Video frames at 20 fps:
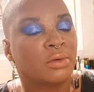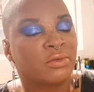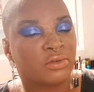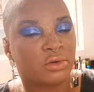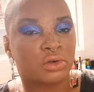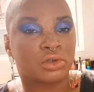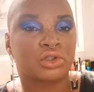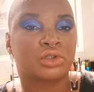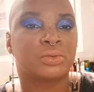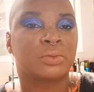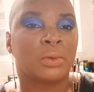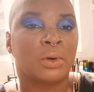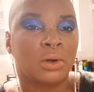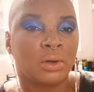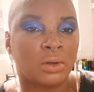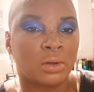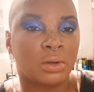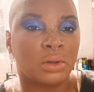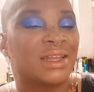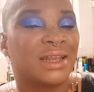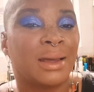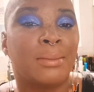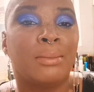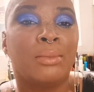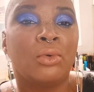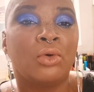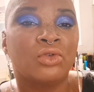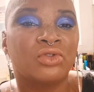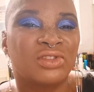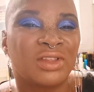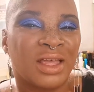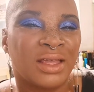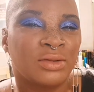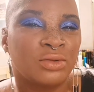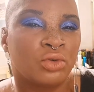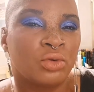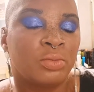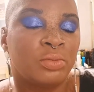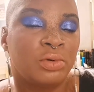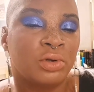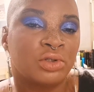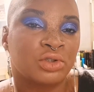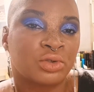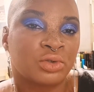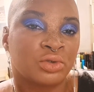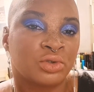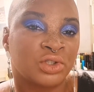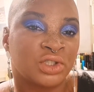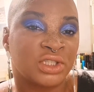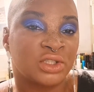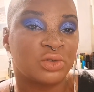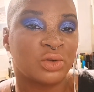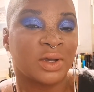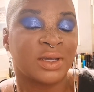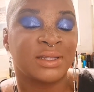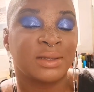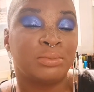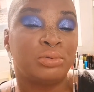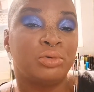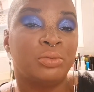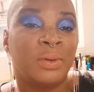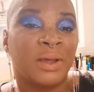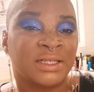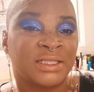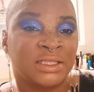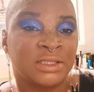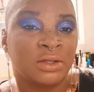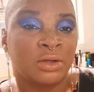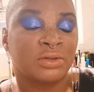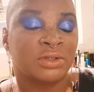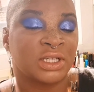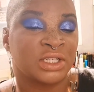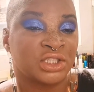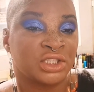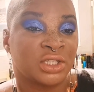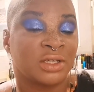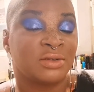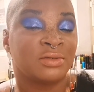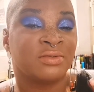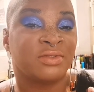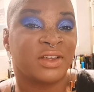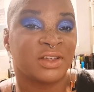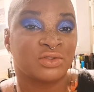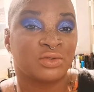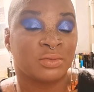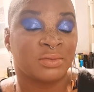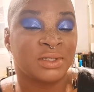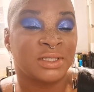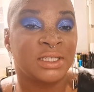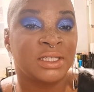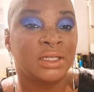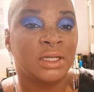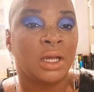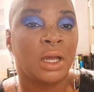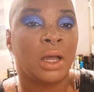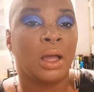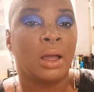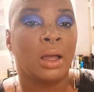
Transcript: Franchement, avec la montagne de blush que j'ai, ça aurait été plus pertinent d'acheter une version mini.